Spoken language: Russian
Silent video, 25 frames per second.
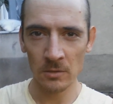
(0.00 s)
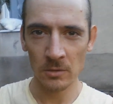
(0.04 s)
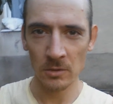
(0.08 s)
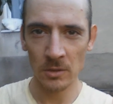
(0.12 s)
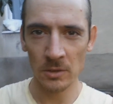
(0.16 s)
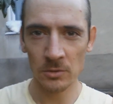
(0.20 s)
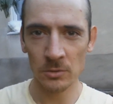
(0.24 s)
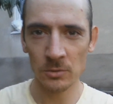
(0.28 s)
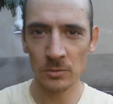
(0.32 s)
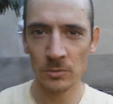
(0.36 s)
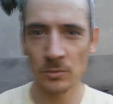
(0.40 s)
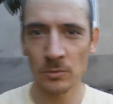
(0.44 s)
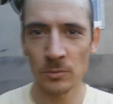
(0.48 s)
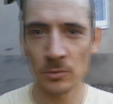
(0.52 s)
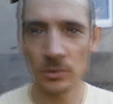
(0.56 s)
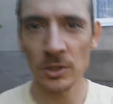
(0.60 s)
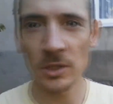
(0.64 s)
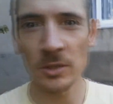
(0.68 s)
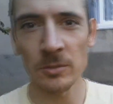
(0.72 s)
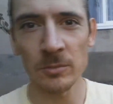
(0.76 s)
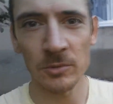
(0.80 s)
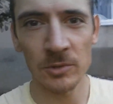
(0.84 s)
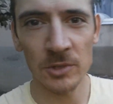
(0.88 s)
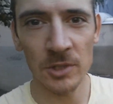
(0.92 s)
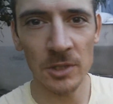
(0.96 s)
Здравствуйте,
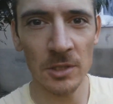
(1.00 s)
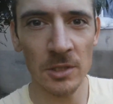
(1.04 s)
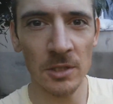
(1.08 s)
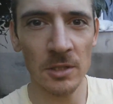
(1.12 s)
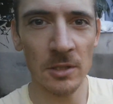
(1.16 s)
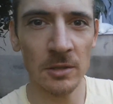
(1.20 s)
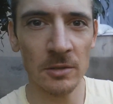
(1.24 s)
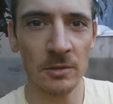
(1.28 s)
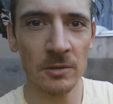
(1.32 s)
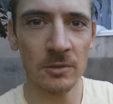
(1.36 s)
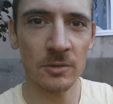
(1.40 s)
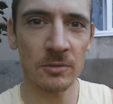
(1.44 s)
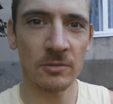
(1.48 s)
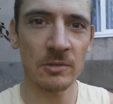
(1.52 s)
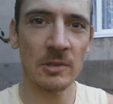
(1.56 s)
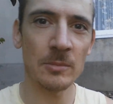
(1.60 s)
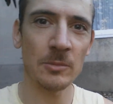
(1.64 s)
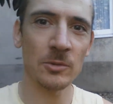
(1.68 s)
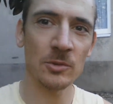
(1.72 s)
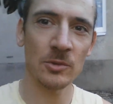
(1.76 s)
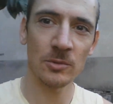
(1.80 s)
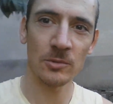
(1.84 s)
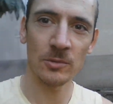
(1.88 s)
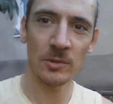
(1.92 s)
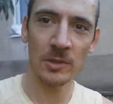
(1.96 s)
уважаемые зрители! С
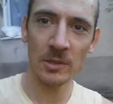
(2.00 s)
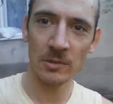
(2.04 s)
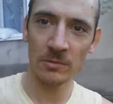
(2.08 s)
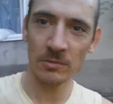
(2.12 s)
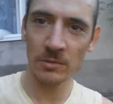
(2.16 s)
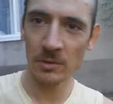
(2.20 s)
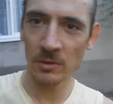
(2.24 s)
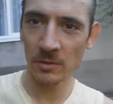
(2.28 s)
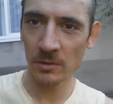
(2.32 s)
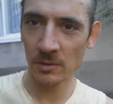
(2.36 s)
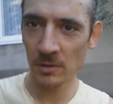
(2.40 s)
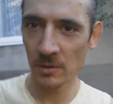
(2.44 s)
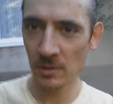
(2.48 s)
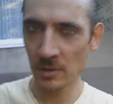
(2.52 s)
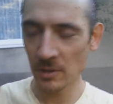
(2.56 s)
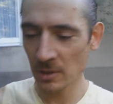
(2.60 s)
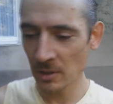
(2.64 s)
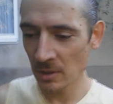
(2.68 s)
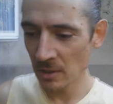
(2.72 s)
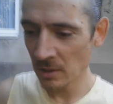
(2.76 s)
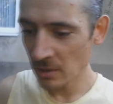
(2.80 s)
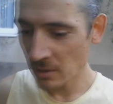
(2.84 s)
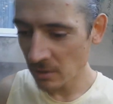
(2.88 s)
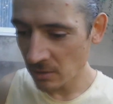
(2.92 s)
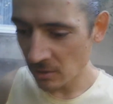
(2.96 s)
вами снова Лев.
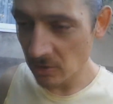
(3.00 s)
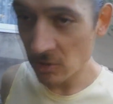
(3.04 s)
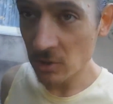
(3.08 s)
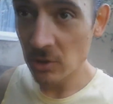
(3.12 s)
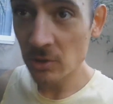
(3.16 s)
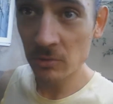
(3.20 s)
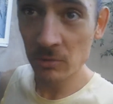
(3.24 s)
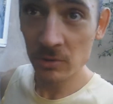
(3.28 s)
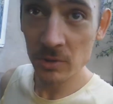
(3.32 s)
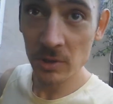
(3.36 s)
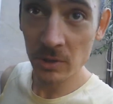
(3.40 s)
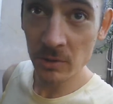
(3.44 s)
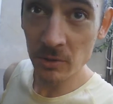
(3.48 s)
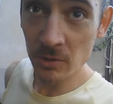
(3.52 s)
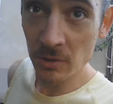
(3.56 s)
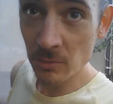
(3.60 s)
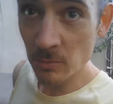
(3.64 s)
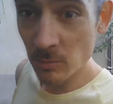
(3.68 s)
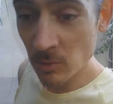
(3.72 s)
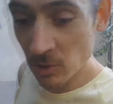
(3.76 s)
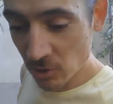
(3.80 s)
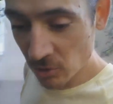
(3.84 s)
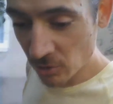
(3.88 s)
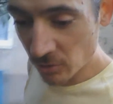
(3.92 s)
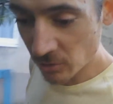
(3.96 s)
Решил сделать
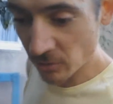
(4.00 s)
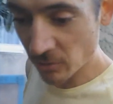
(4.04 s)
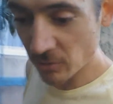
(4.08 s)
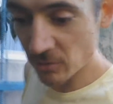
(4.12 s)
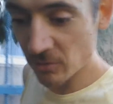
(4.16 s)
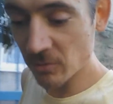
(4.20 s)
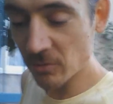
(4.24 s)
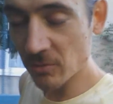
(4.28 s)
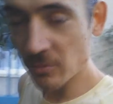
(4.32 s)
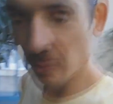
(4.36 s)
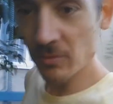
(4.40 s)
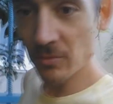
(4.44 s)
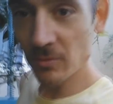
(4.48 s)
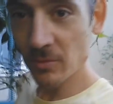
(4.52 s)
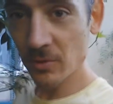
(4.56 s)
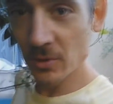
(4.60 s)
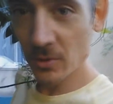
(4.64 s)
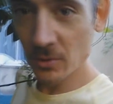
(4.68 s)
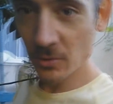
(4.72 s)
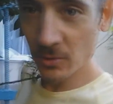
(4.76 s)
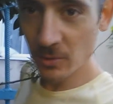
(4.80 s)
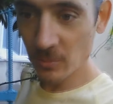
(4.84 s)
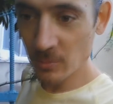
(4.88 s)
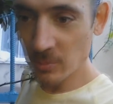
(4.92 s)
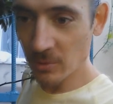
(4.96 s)
небольшой
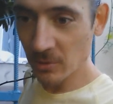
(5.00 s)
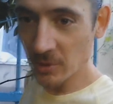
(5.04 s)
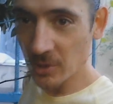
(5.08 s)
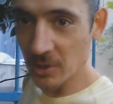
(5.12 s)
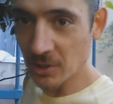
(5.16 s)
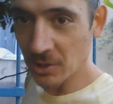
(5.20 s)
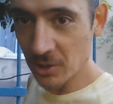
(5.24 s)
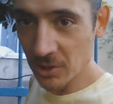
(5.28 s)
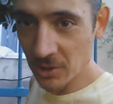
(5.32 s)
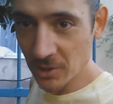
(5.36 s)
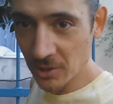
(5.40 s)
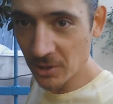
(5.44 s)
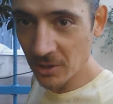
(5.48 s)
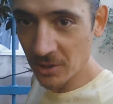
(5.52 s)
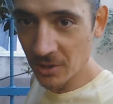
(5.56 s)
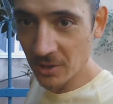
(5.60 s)
видеорепортаж